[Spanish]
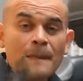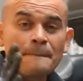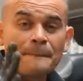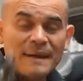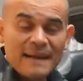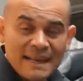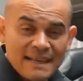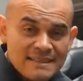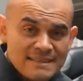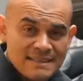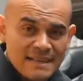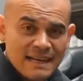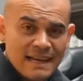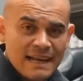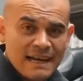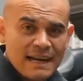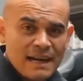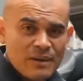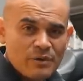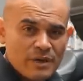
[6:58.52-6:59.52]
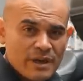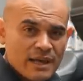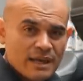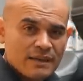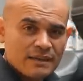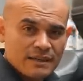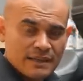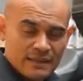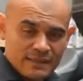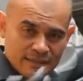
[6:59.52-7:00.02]
Para instalar la rueda,
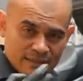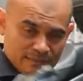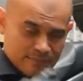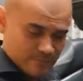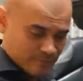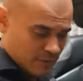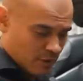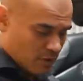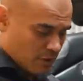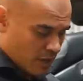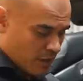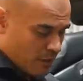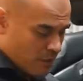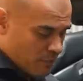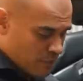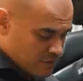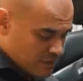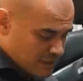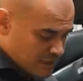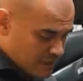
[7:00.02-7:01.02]
lo que vamos a